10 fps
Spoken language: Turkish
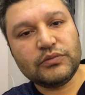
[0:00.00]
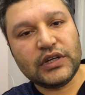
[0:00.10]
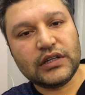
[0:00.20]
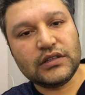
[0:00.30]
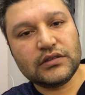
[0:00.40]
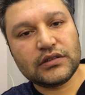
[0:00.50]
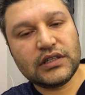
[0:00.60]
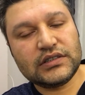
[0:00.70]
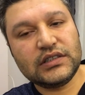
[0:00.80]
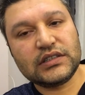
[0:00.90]
yani.
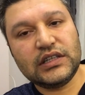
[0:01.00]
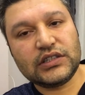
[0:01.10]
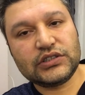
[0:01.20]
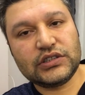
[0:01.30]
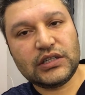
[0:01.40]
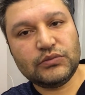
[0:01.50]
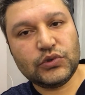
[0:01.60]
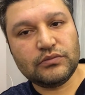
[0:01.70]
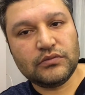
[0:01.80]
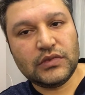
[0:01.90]
Kesinlikle yakıştıramıyorum.